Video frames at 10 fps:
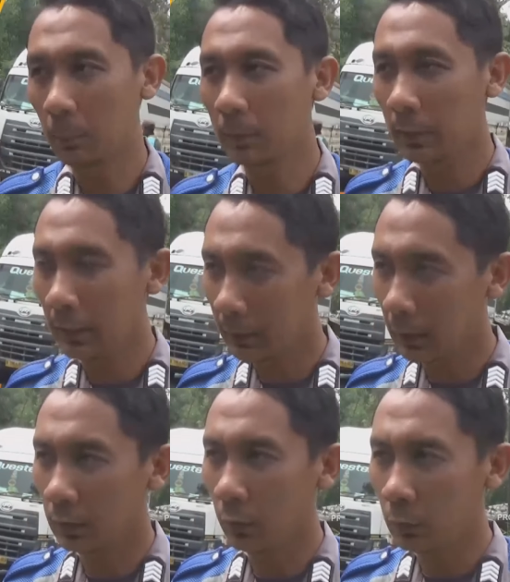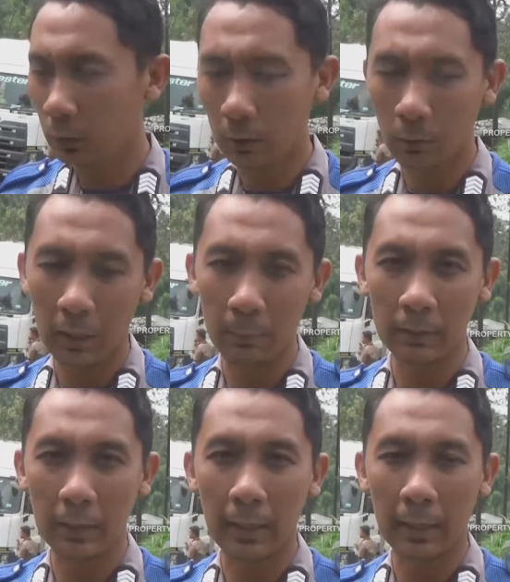seperti yang kita ketahui jalur
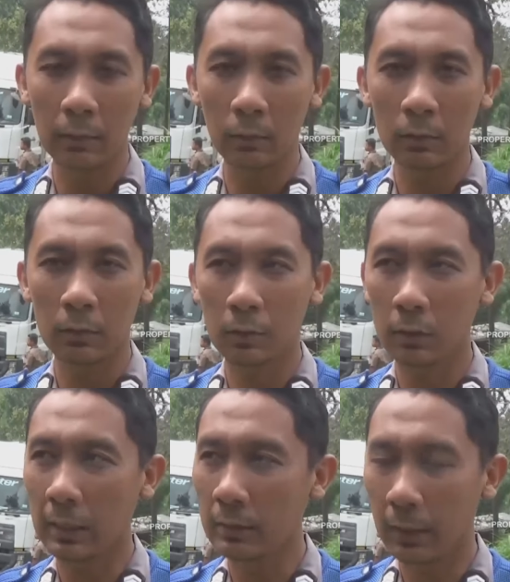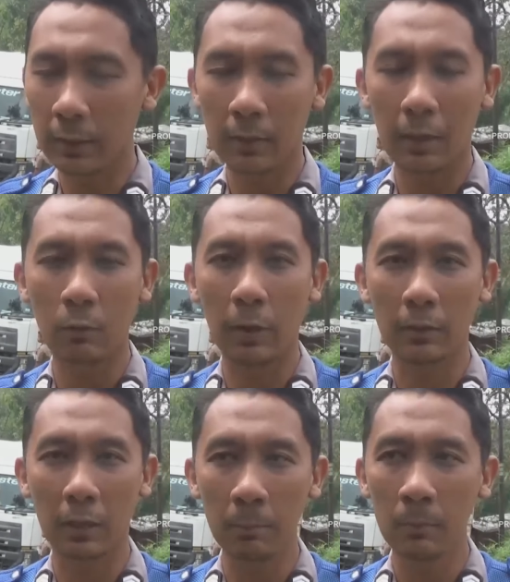lama Sarangan itu tanjakannya terlalu
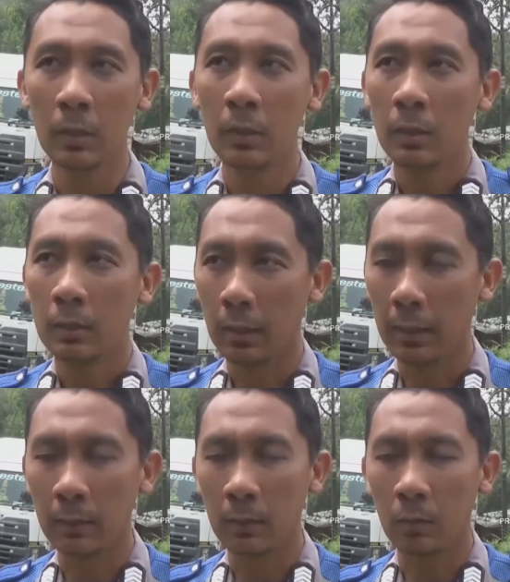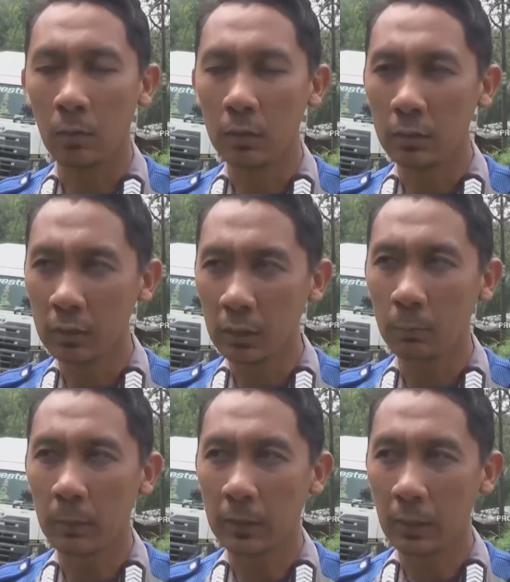ekstrim dengan
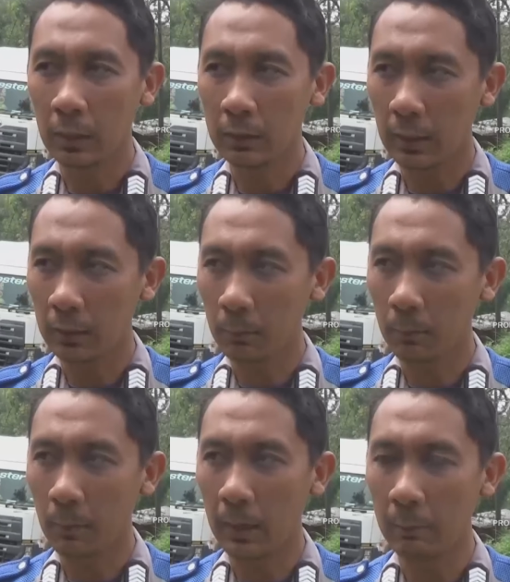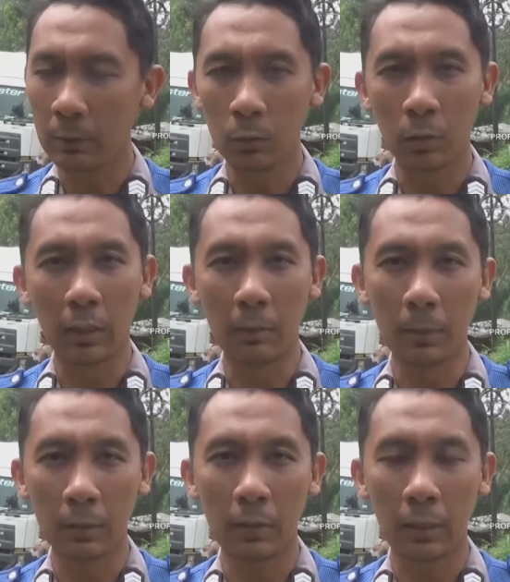kondisi pada saat malam itu
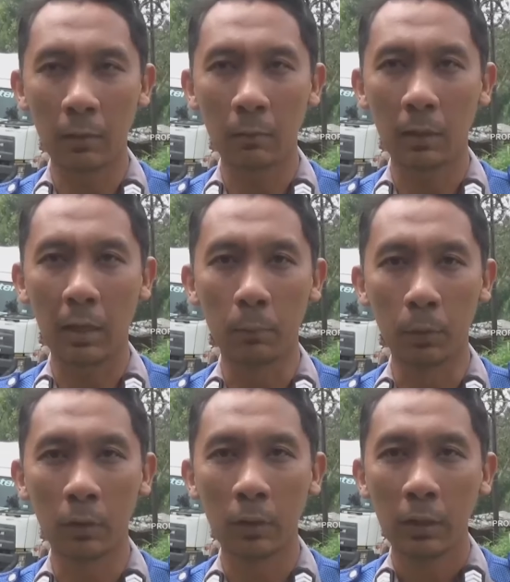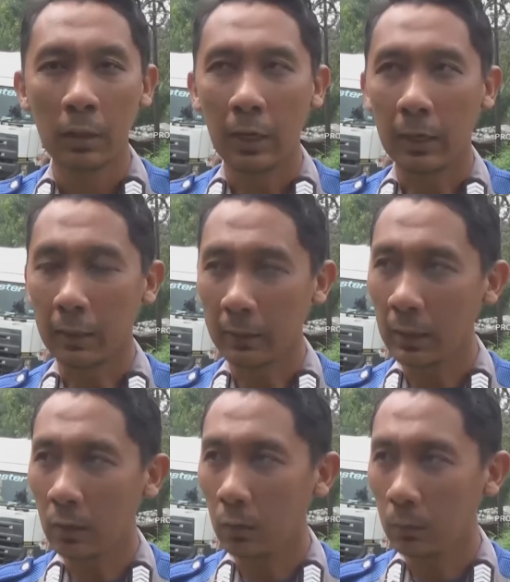gerimis dan kabut.
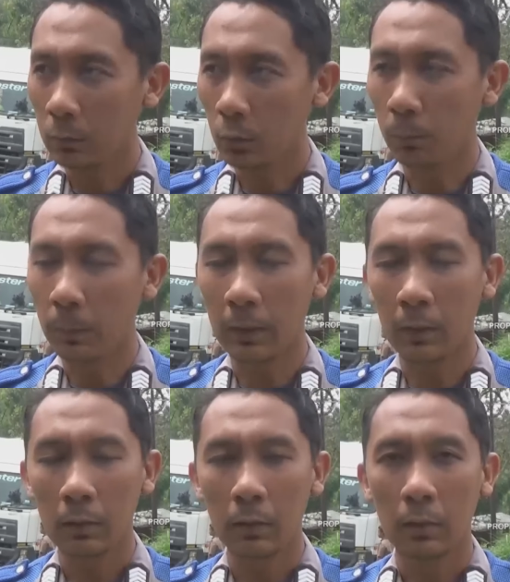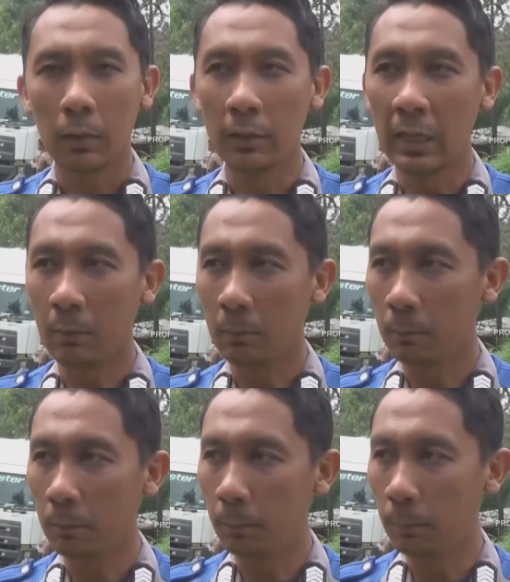Akhirnya sopir hendak
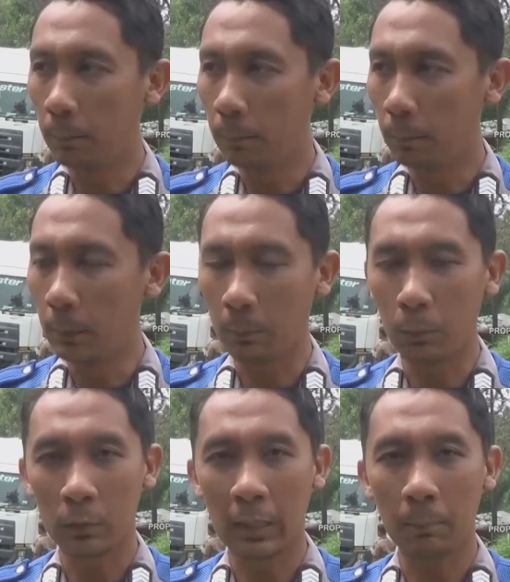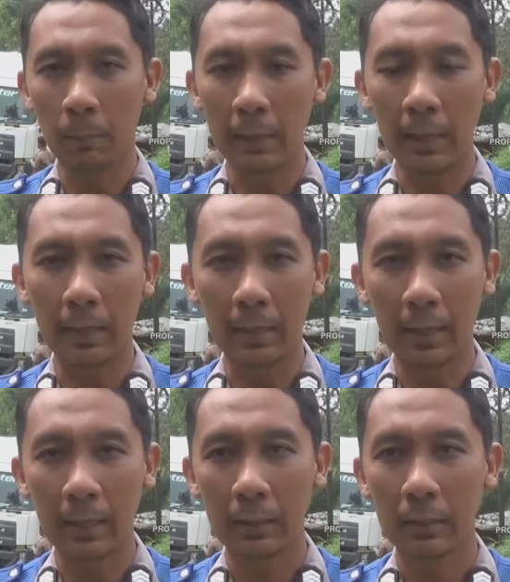berputar balik
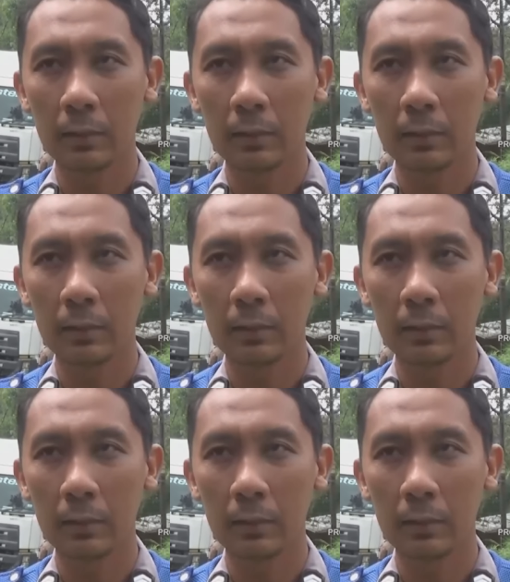arah